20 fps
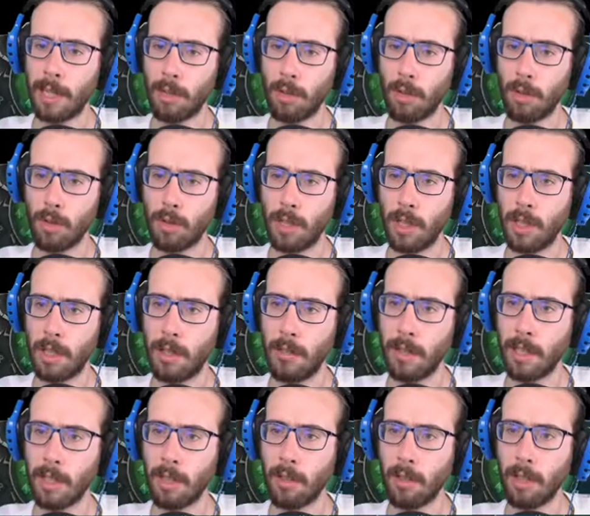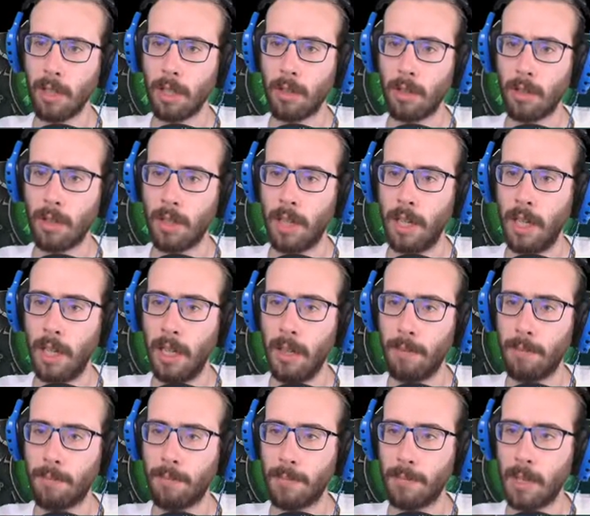la sotto che si è attivata ancora no.
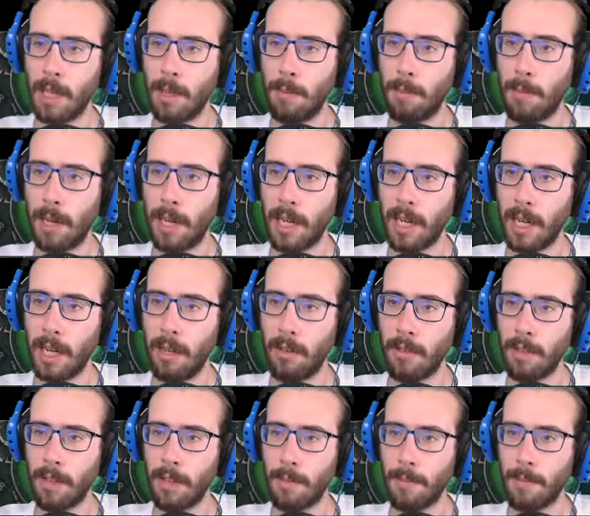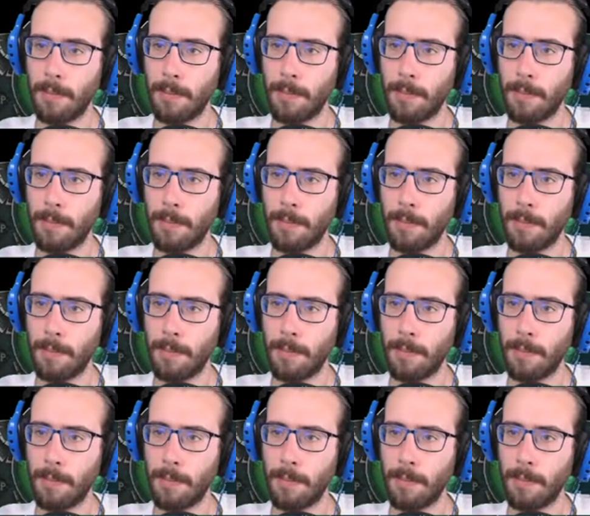E te pareva.